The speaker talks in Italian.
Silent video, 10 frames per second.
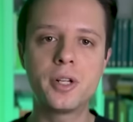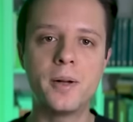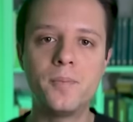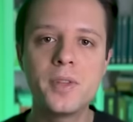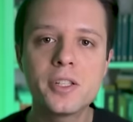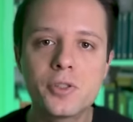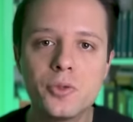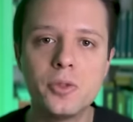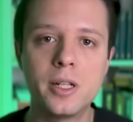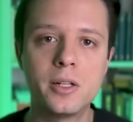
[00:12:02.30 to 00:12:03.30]
finora
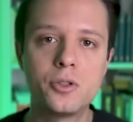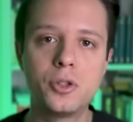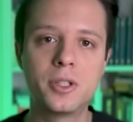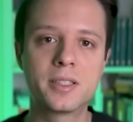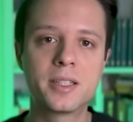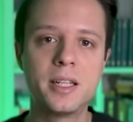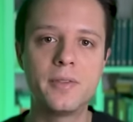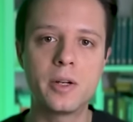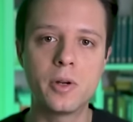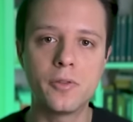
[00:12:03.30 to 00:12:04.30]
nessuno è riuscito a
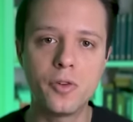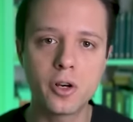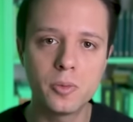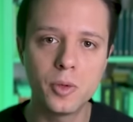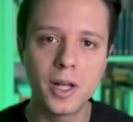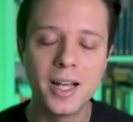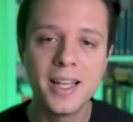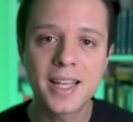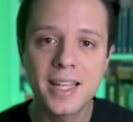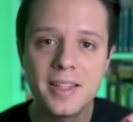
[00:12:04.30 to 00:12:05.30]
scrivere una
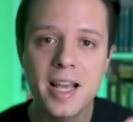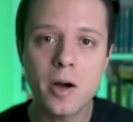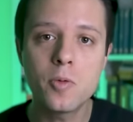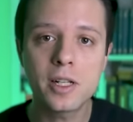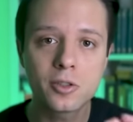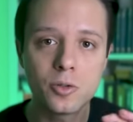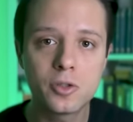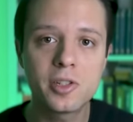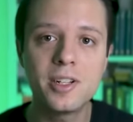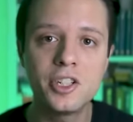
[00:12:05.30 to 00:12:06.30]
formula che dia una
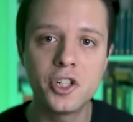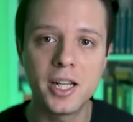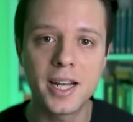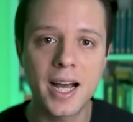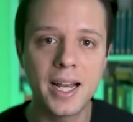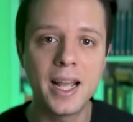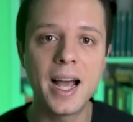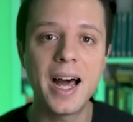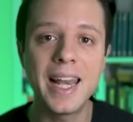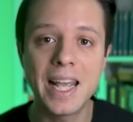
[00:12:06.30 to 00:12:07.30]
soluzione
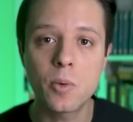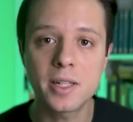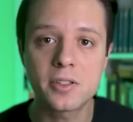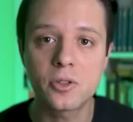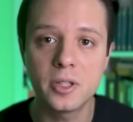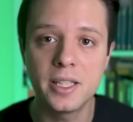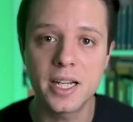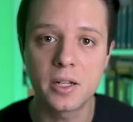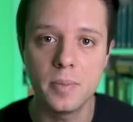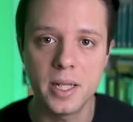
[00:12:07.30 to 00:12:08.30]
generale alle
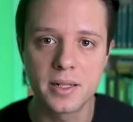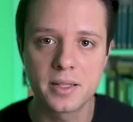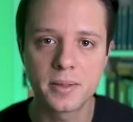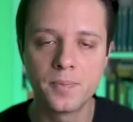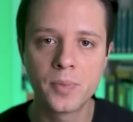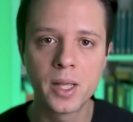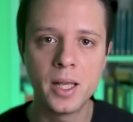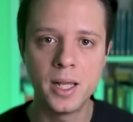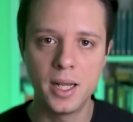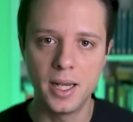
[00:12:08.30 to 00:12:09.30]
equazioni di Young-Mills
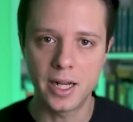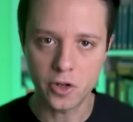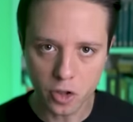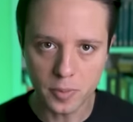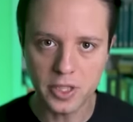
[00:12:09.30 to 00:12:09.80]
la